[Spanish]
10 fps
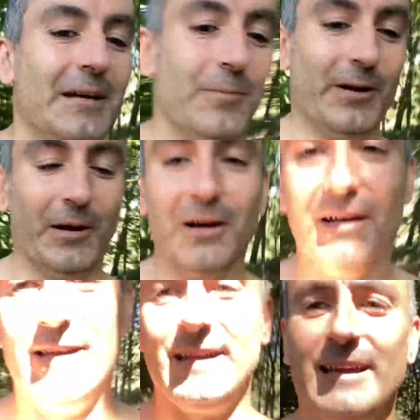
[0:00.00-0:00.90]
Bueno,
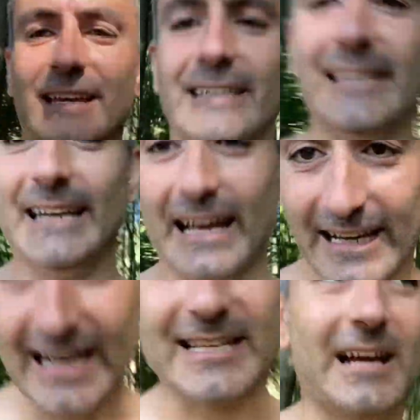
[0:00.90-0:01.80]
si las
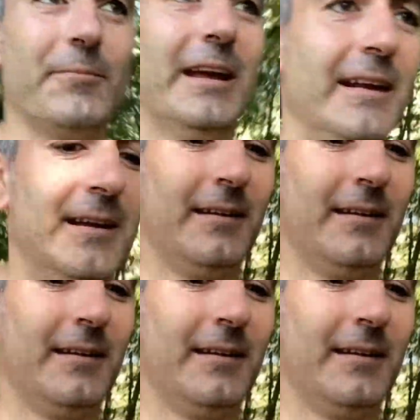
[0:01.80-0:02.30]
reglas cambian,